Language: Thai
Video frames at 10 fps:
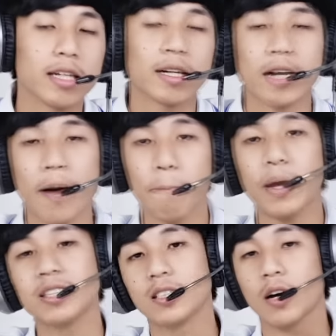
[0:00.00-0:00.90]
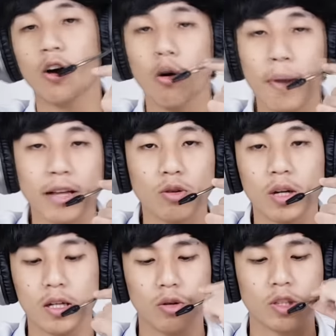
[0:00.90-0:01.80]
นะครับเป็นเสียงของไมค์ตัว
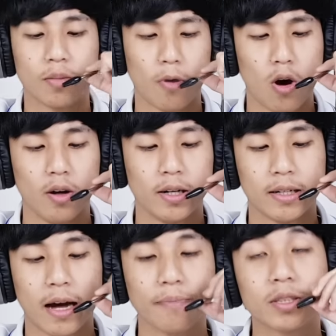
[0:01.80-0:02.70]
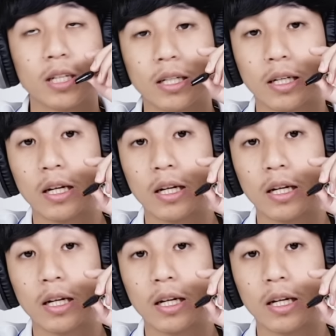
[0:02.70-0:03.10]
นี้โดยเฉพาะนะครับซึ่ง